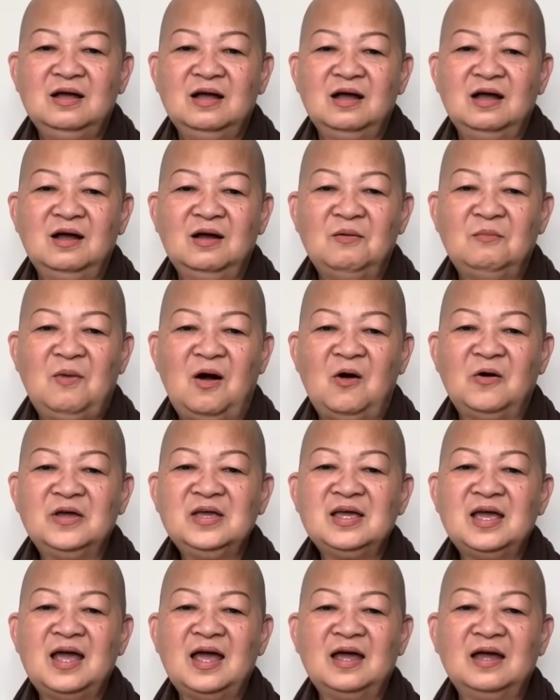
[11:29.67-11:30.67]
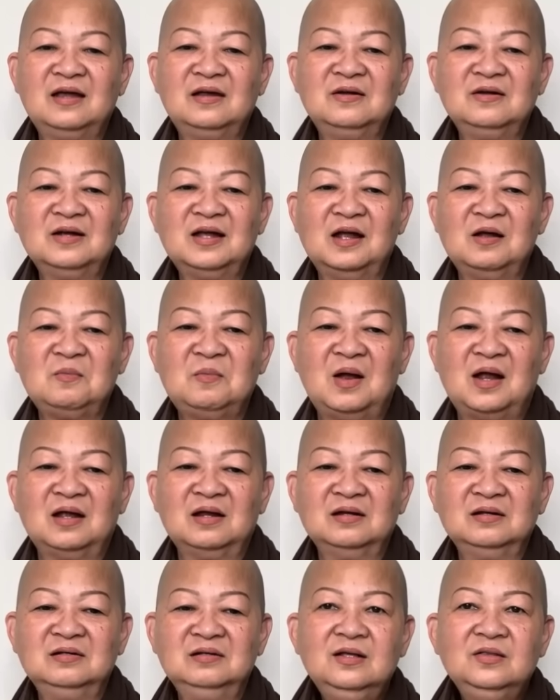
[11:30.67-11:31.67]
à, mỗi ngày đó các
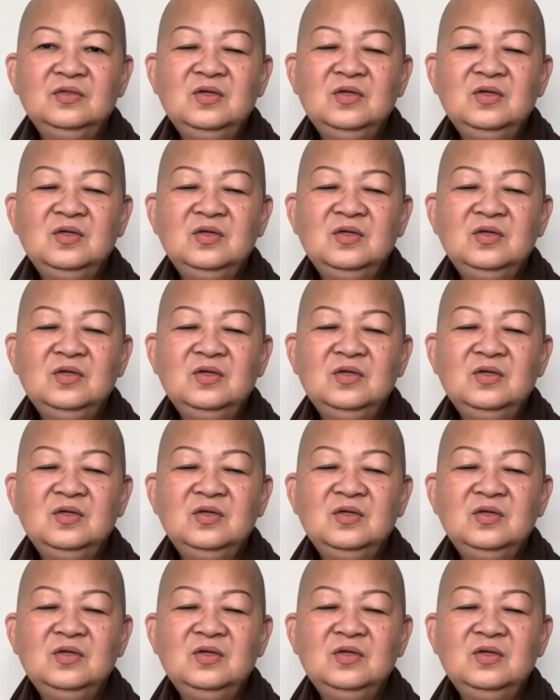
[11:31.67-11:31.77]
bạn.